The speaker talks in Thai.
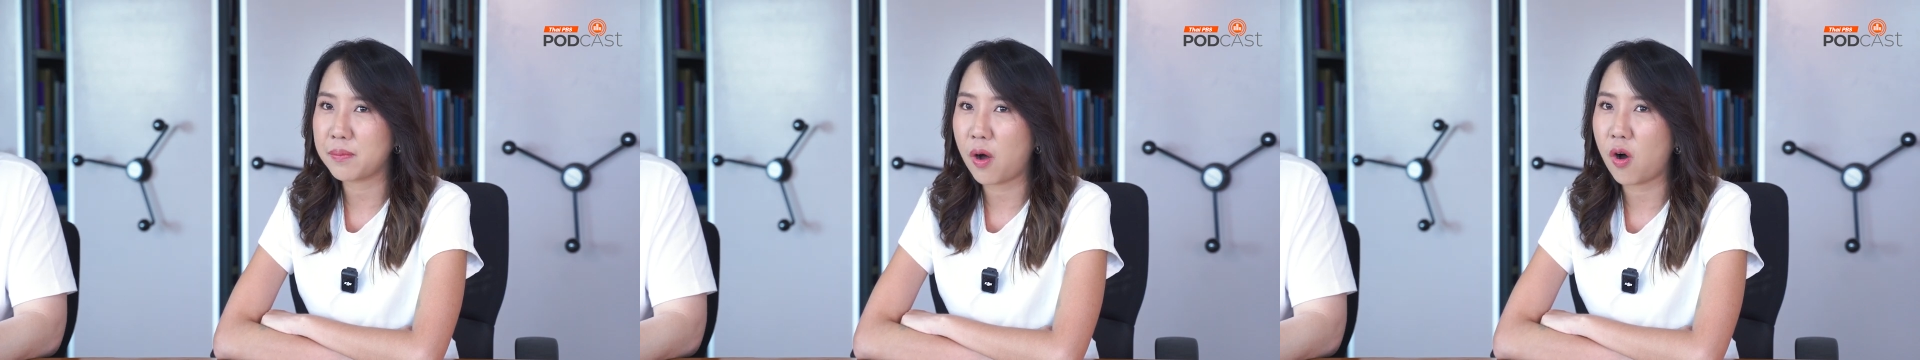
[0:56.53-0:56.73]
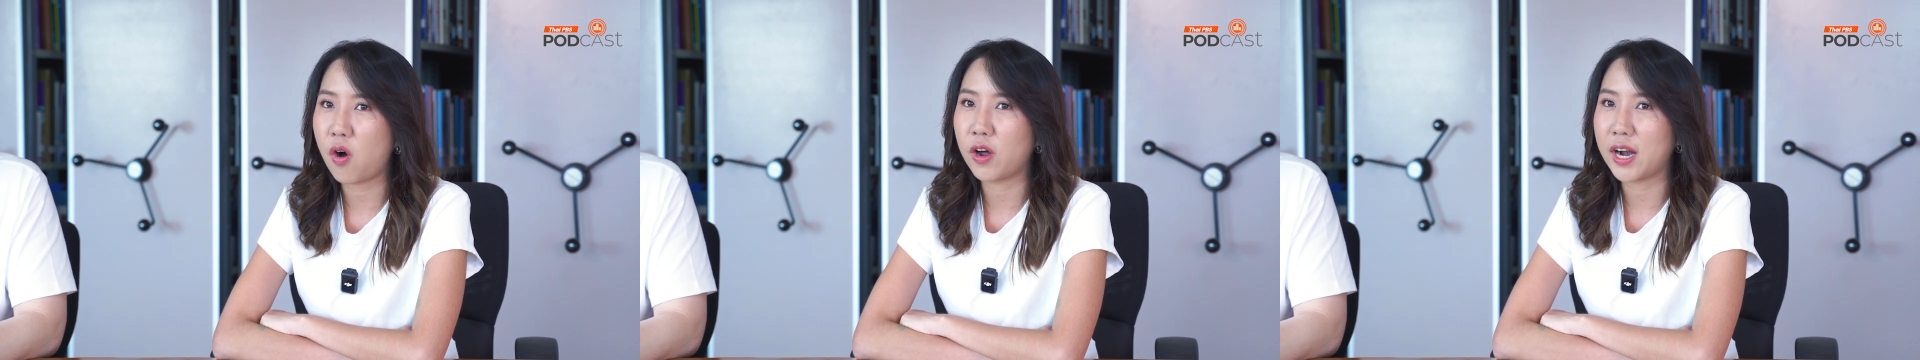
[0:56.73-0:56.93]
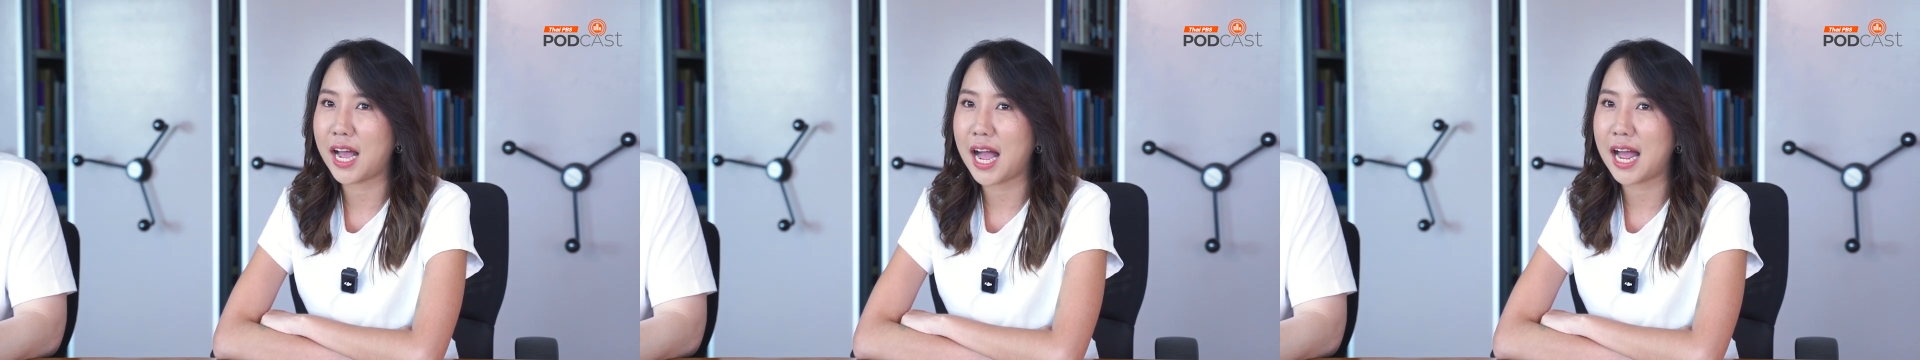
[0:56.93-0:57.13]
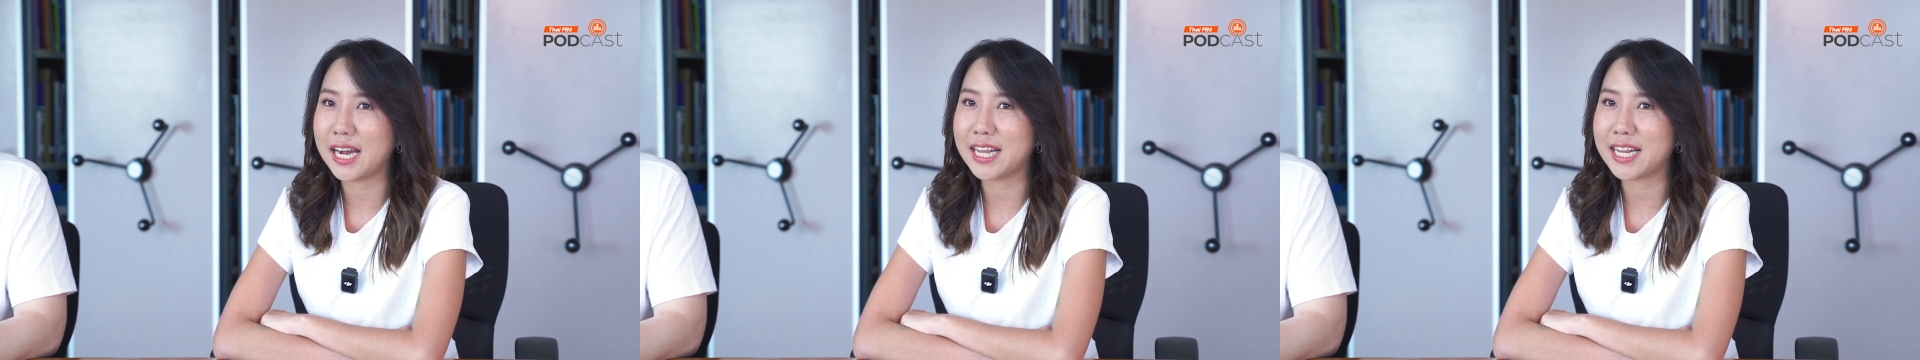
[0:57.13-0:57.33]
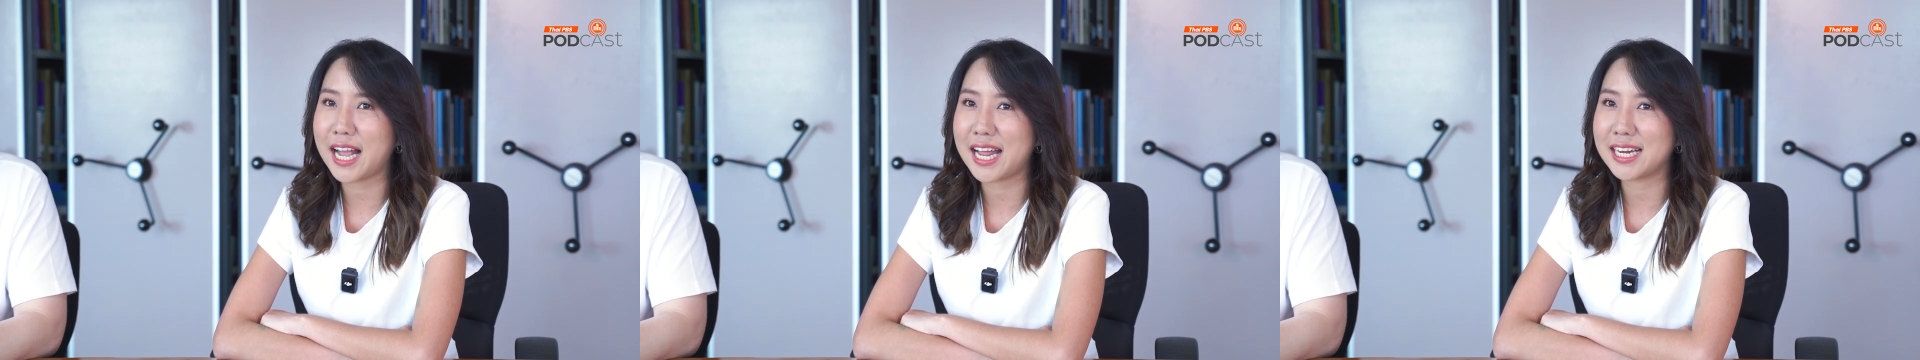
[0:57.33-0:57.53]
พอนะคะ
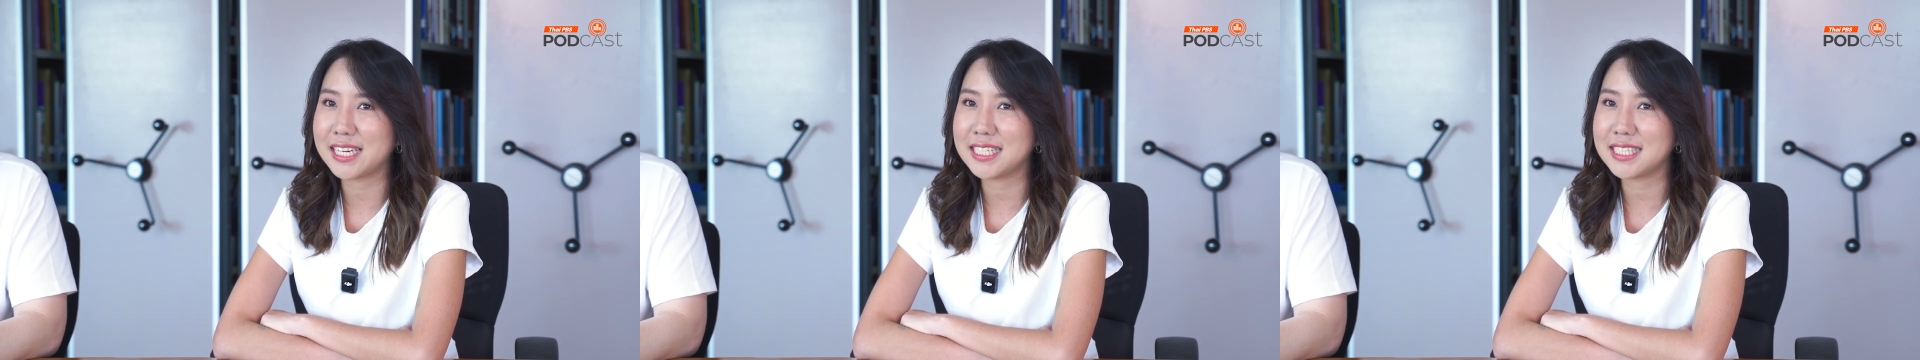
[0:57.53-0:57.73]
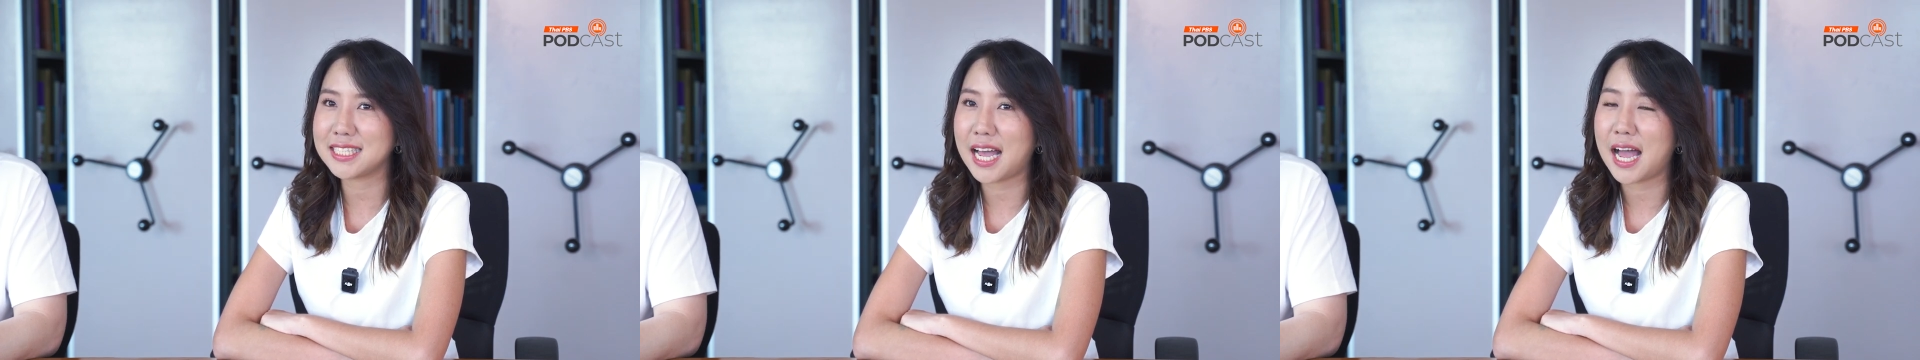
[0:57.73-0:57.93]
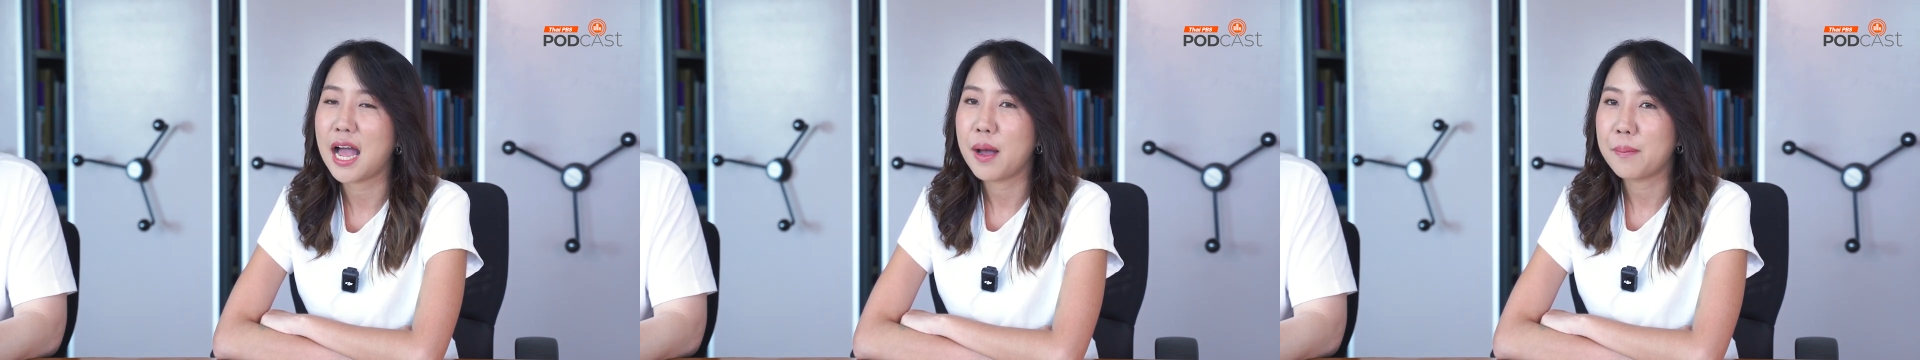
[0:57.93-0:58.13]
ในการที่จะ